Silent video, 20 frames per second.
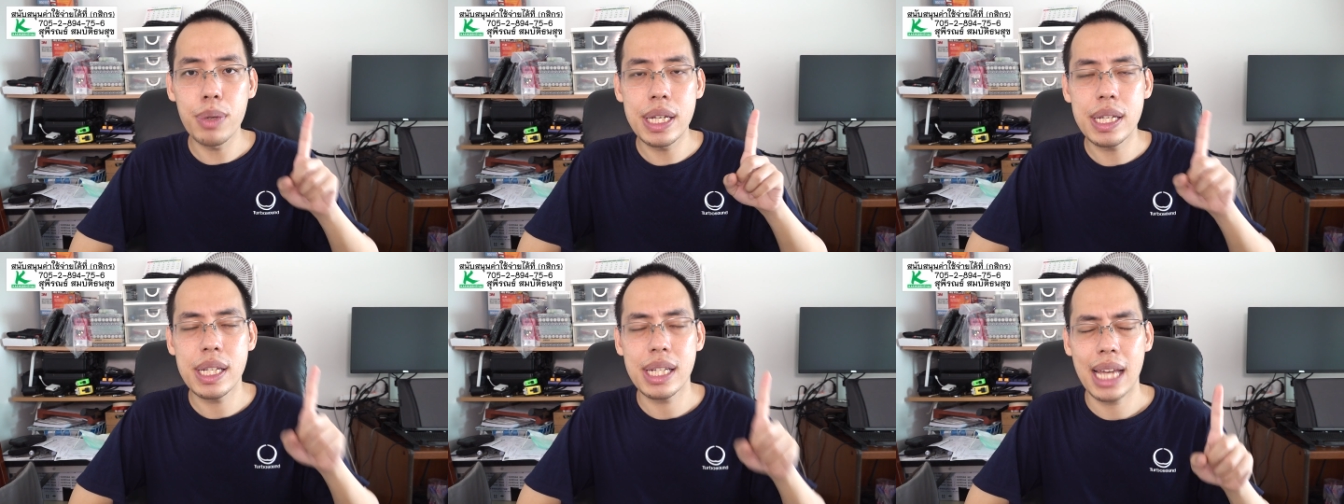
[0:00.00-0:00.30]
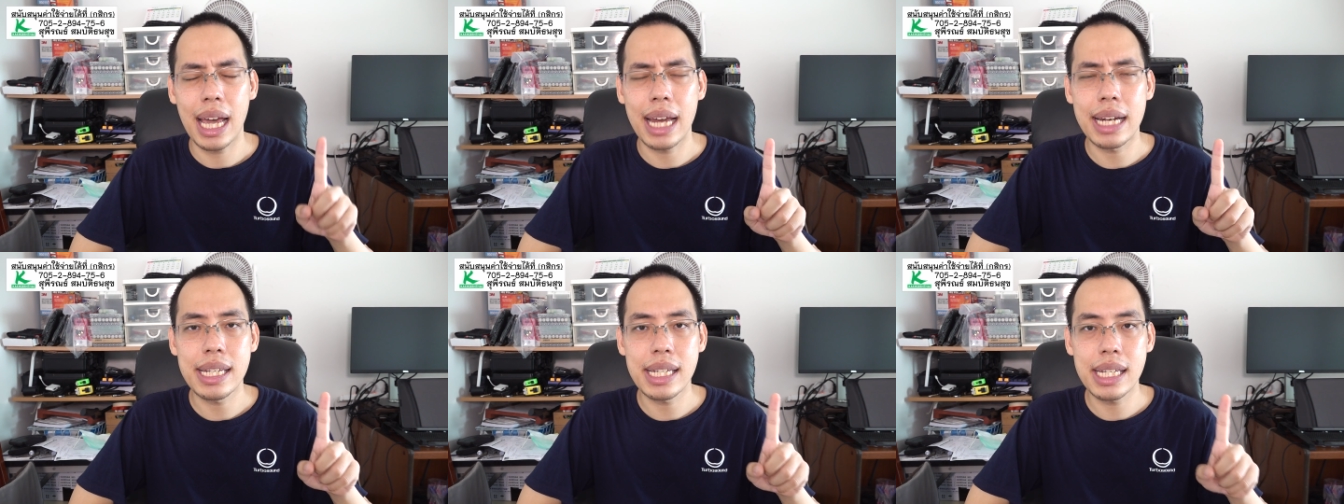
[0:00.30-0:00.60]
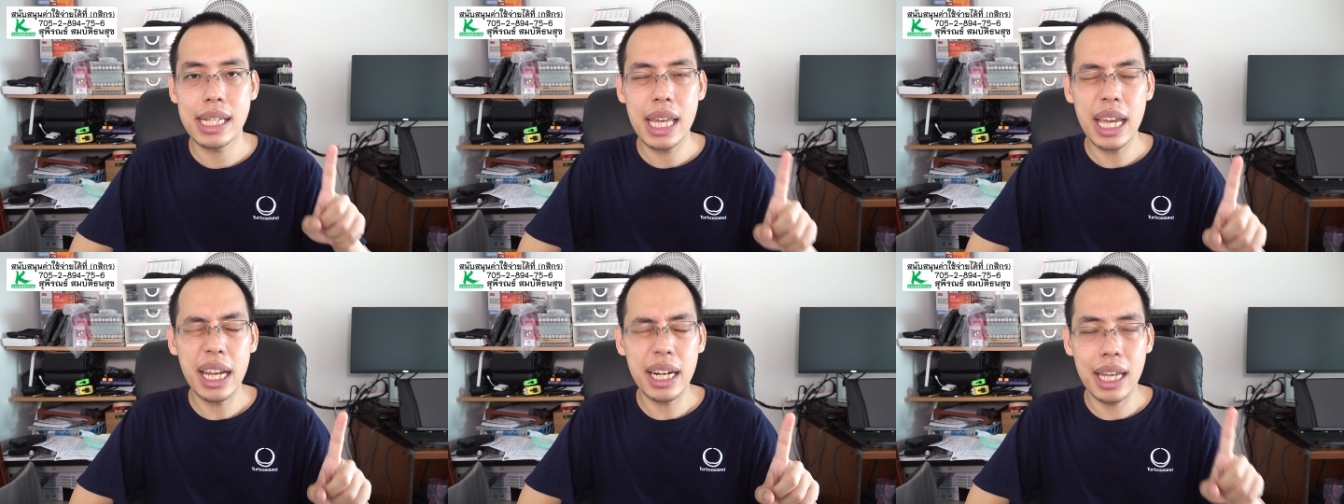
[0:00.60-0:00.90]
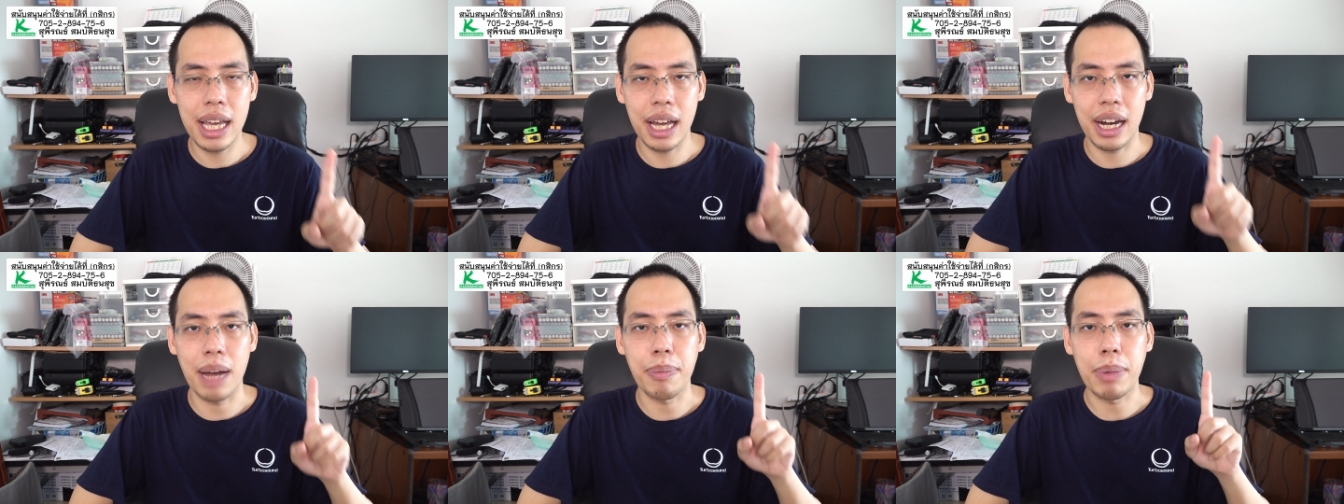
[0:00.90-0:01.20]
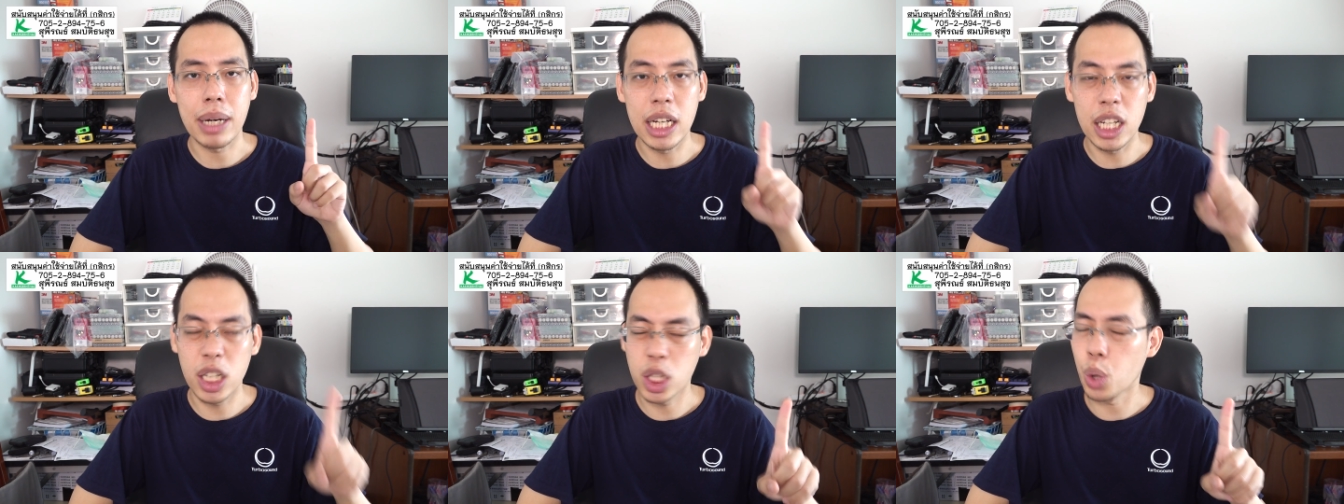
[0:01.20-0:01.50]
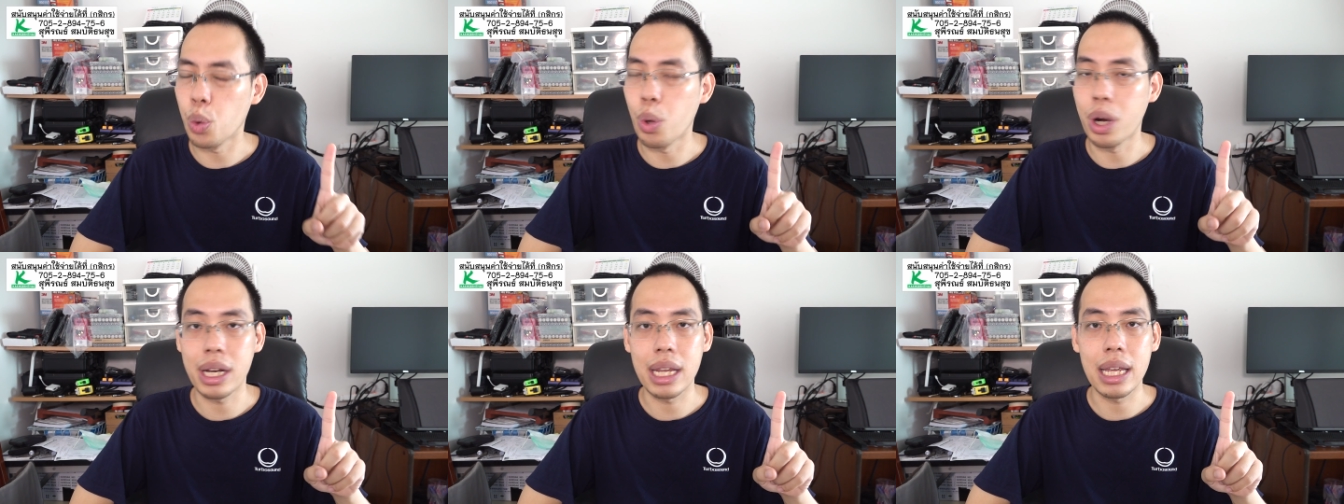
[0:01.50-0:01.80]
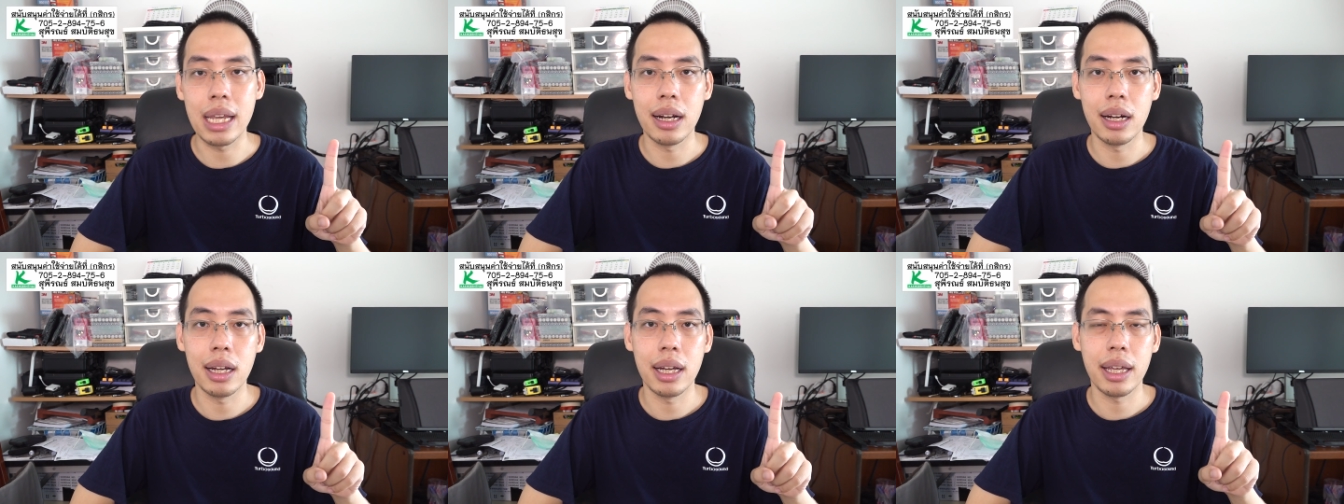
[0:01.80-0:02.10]
Distancing เนี่ยครับ คือตัวดี
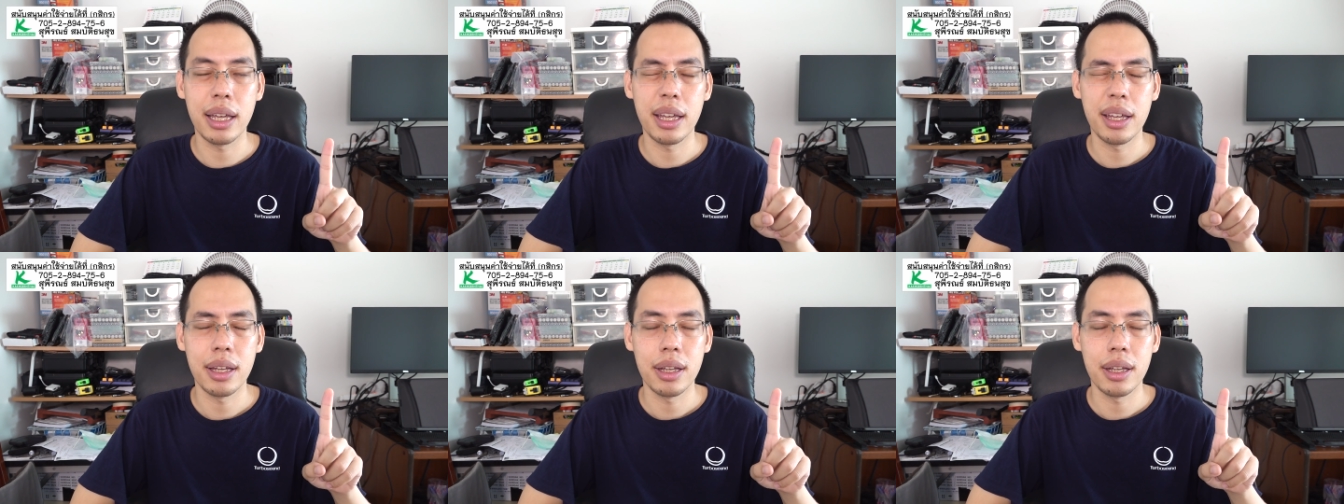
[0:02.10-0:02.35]
เลย